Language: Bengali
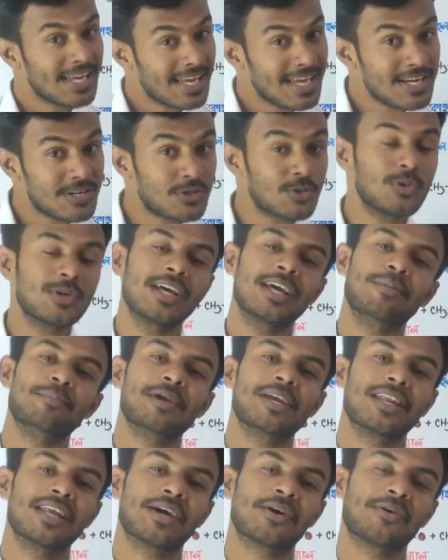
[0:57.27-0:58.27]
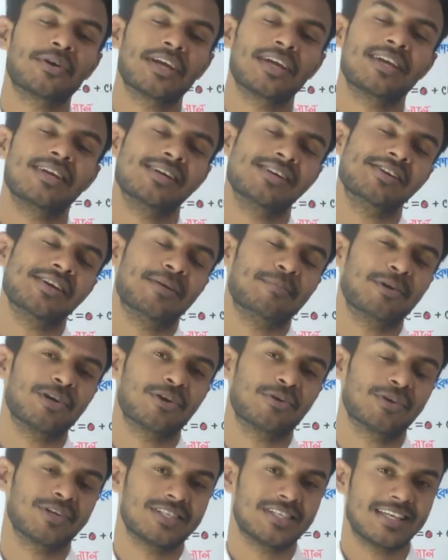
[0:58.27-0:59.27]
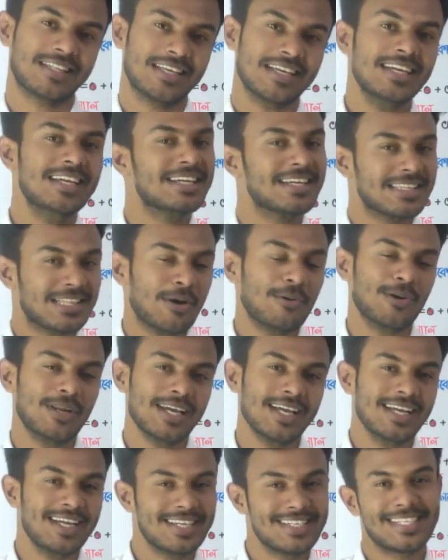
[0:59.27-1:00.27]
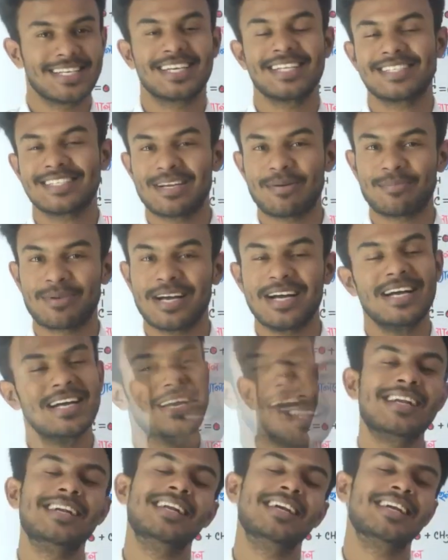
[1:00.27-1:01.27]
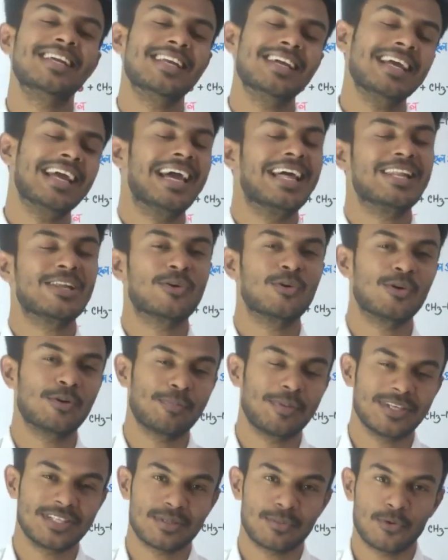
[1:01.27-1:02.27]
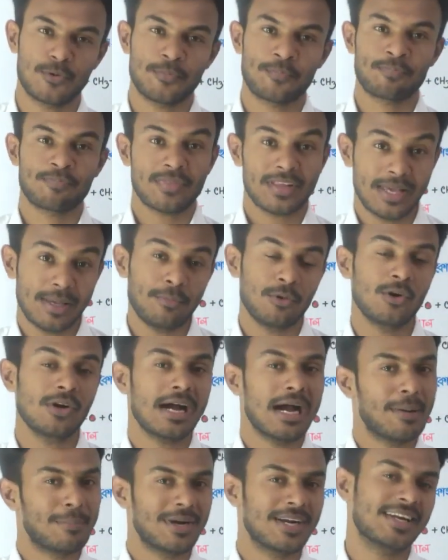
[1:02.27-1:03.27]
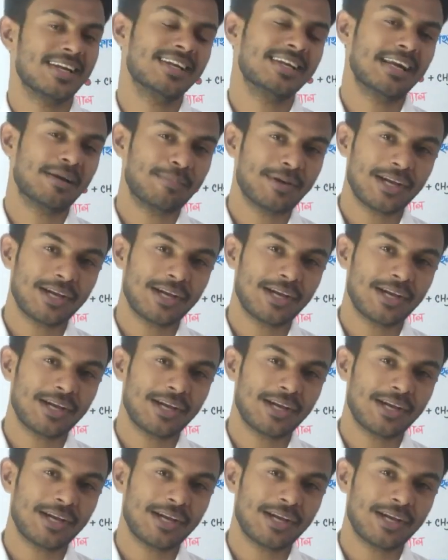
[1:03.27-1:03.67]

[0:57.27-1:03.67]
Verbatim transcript: কিটোনের বিক্রিয়া ঘটাই গিগনাট বিকারকের সাথে তাহলে সেক্ষেত্রে আমরা তিন ডিগ্রি অ্যালকোহল পেয়ে যাব এবং আমরা গিগনাট